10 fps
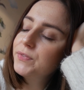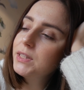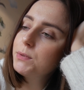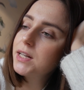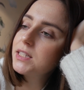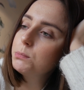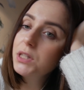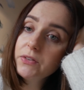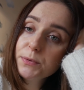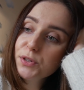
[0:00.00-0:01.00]
Tym razem
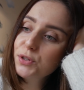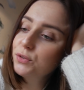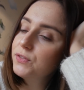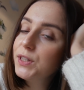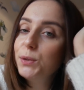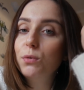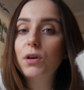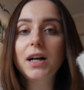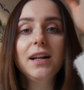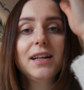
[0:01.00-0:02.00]
nie wiem, co się
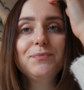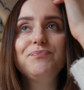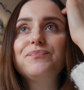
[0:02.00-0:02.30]
odwaliło, ale